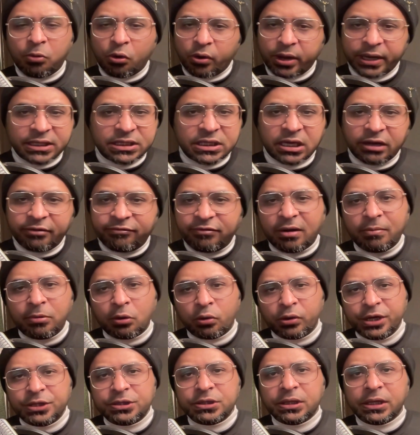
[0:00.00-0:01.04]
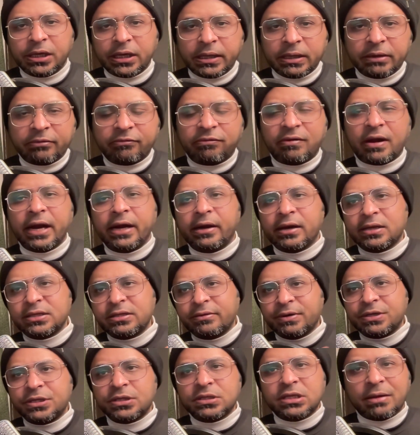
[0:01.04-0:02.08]
बुकिंग्स कन्फर्म्ड होनी चाहिए फ़्लाइट
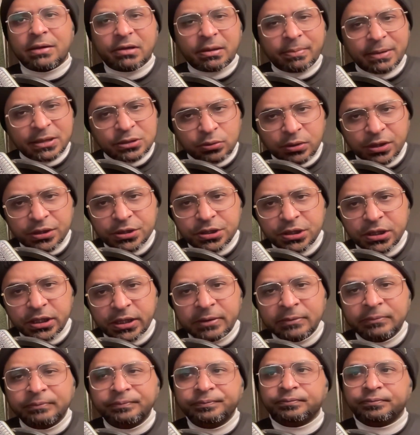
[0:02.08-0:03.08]
रिजर्वेशन आपके पास होनी चाहिए